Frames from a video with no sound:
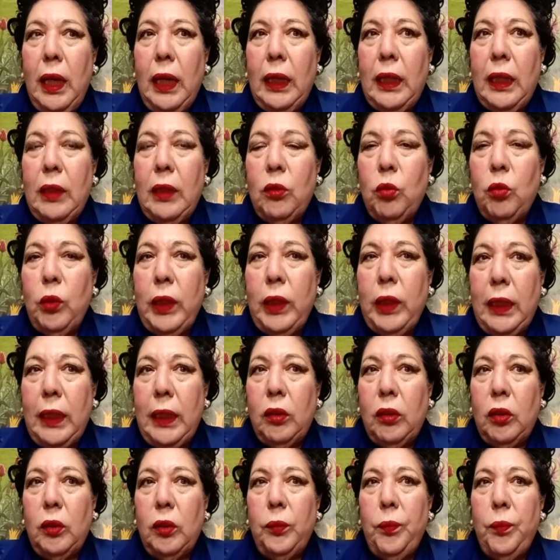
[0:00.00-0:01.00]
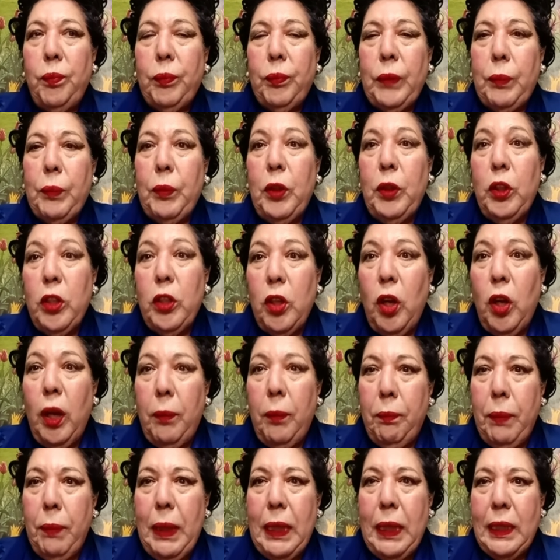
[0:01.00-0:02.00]
Jesucristo, pero ellos
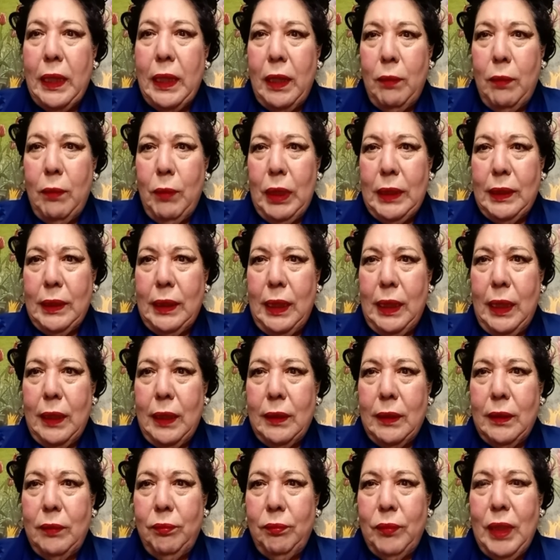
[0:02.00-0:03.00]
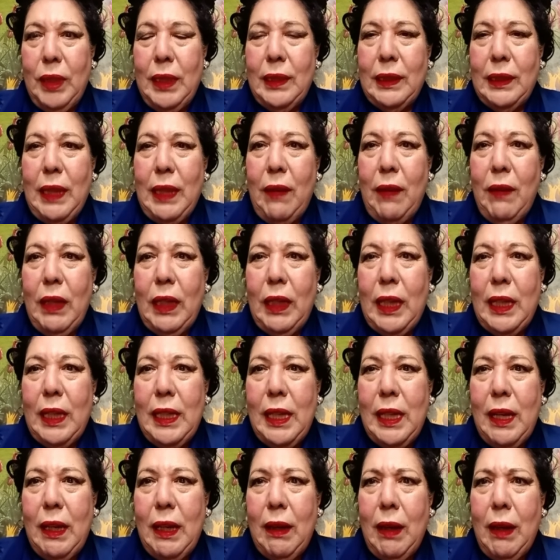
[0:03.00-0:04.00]
esperan el Mesías y saben que
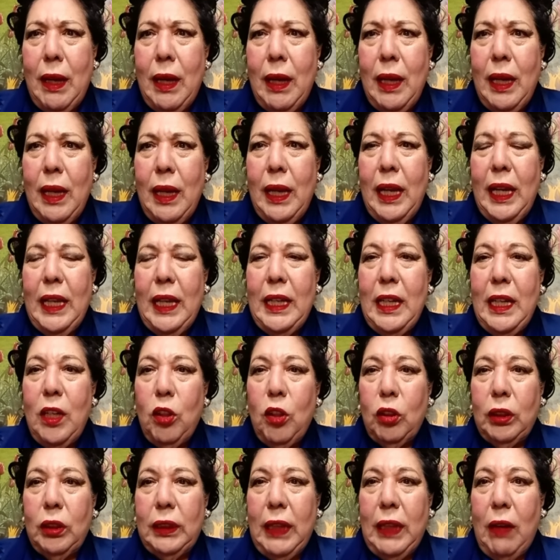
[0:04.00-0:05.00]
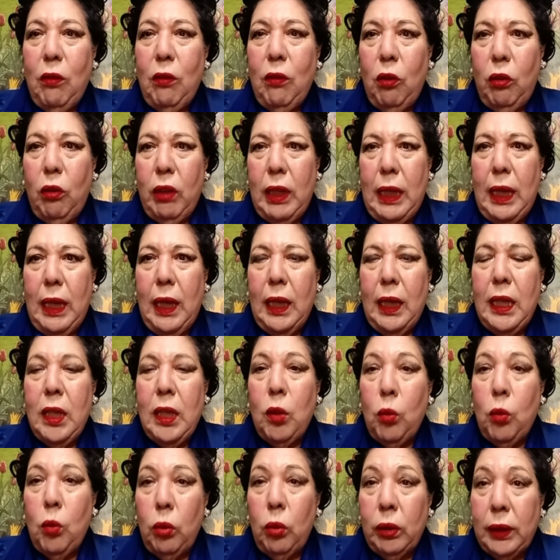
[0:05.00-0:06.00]
llega en el octavo día. Y
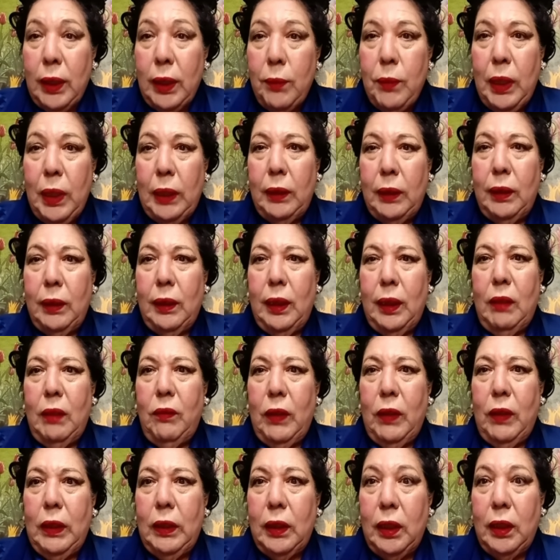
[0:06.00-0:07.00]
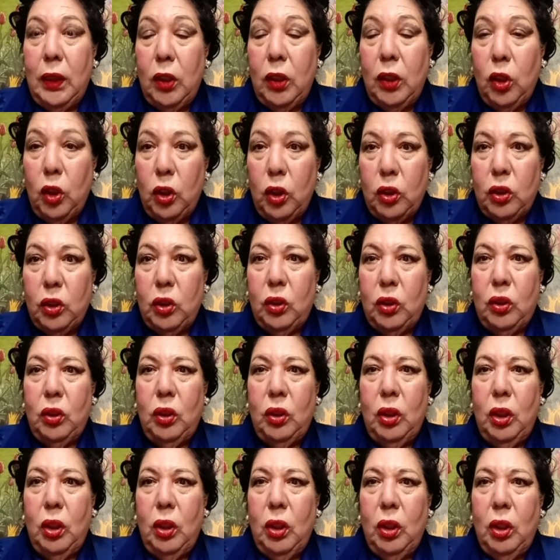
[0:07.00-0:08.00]
justamente el
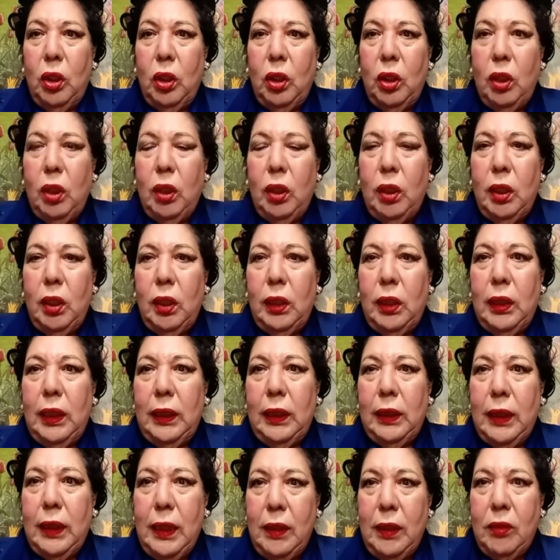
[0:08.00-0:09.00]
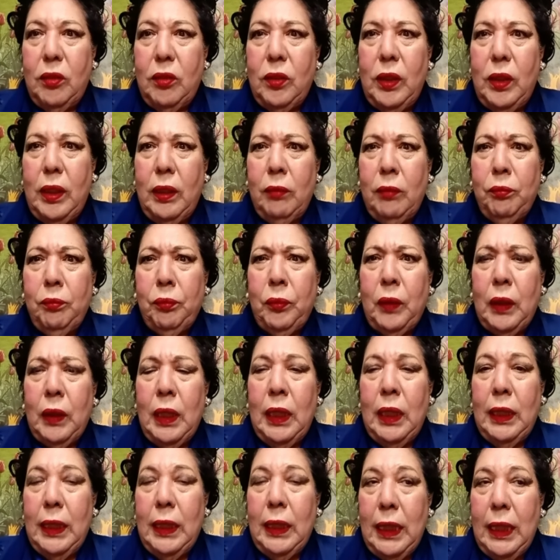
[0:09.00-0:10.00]
22 de Tishri,
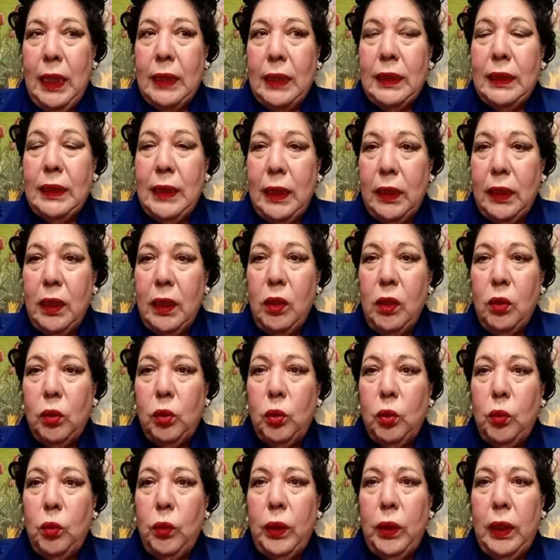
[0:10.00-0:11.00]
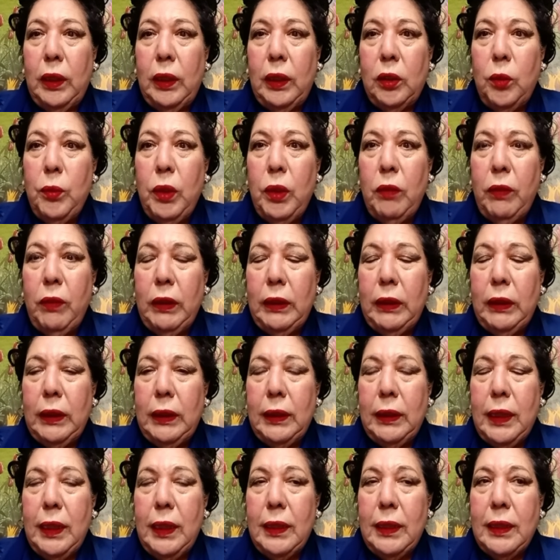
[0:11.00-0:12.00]
el día 7 de octubre del
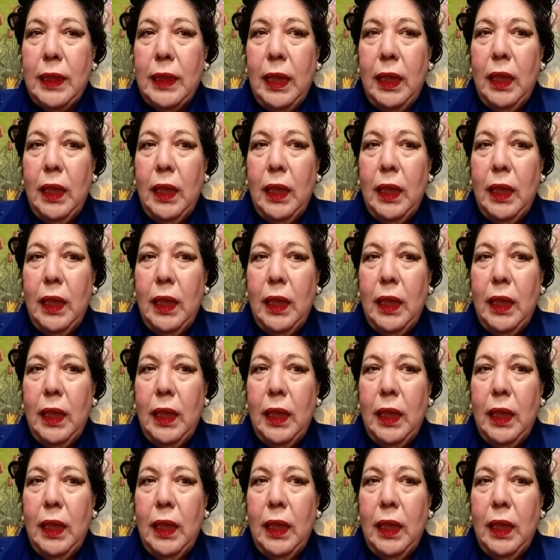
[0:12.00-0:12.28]
2023,